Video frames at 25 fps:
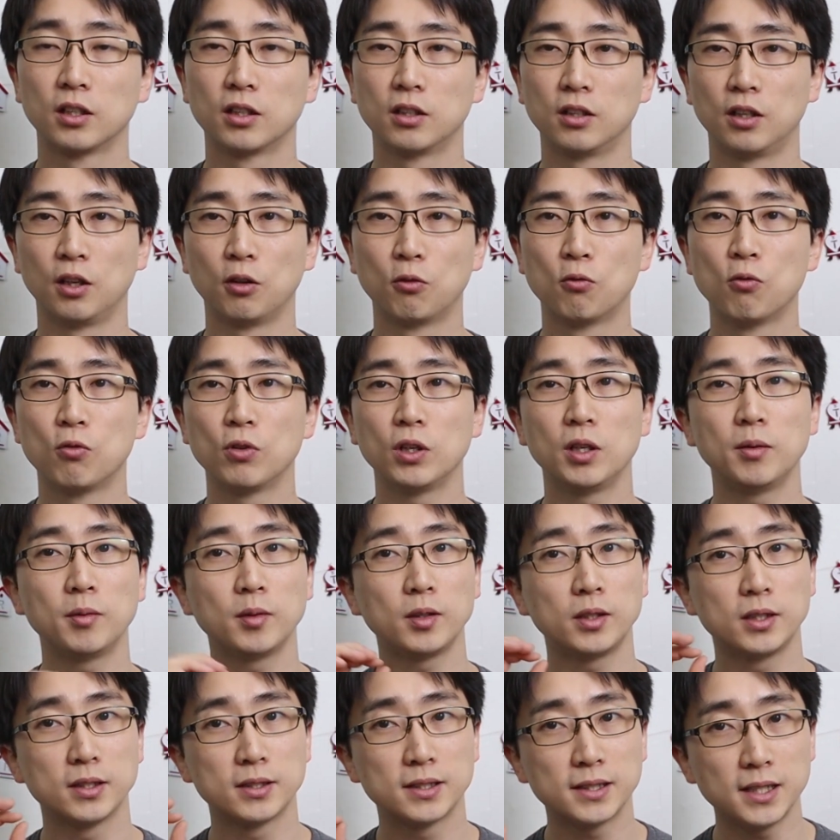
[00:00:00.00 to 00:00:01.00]
그리고
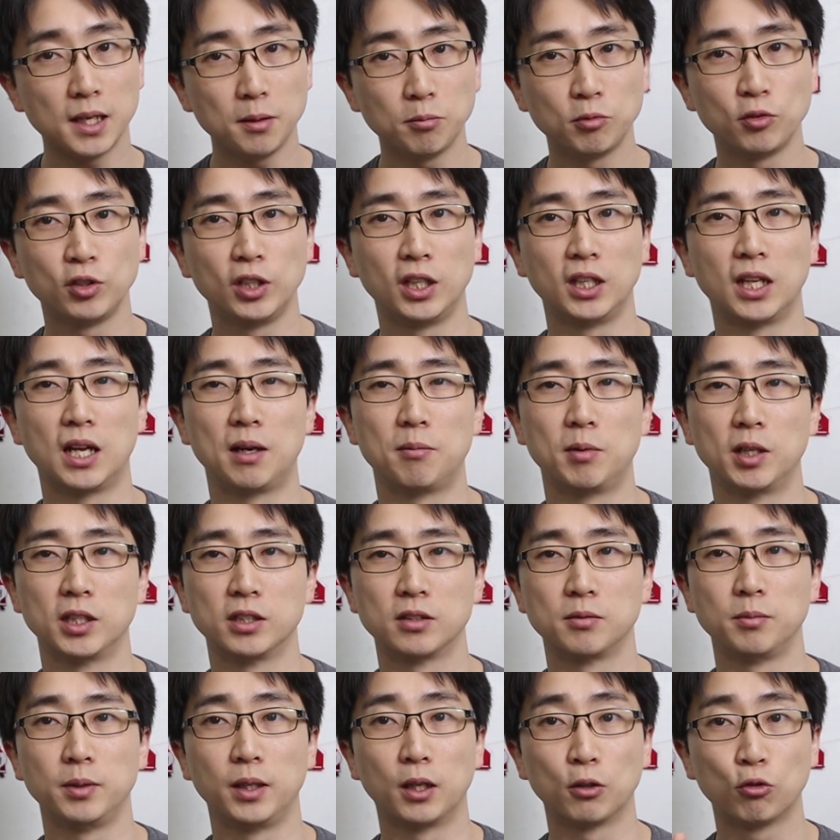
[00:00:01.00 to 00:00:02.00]
이벤트 7이
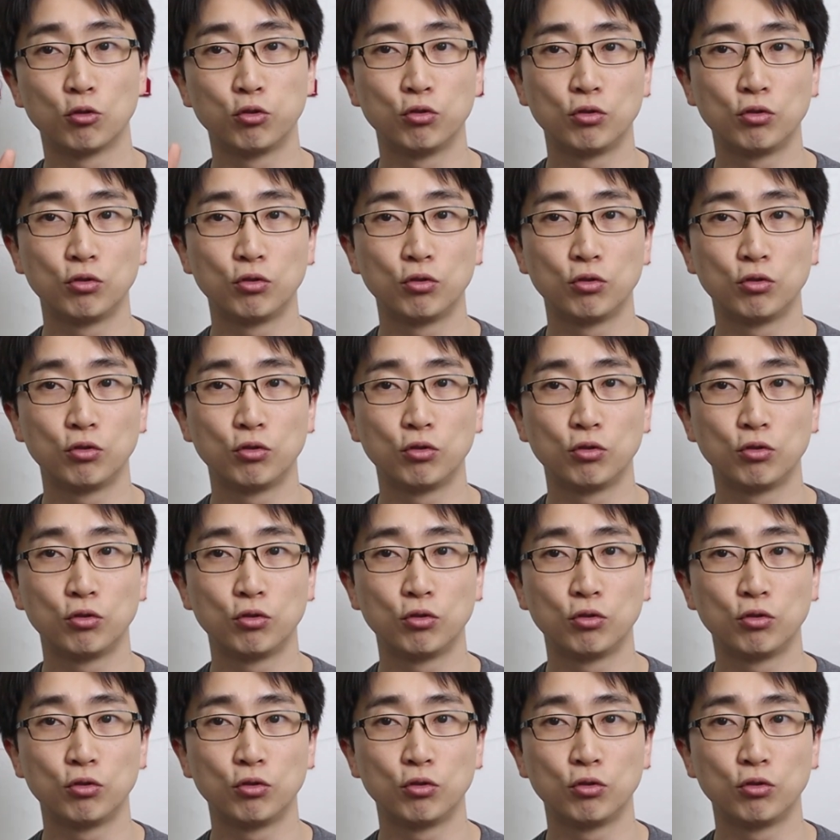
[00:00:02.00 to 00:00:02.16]
남아있습니다.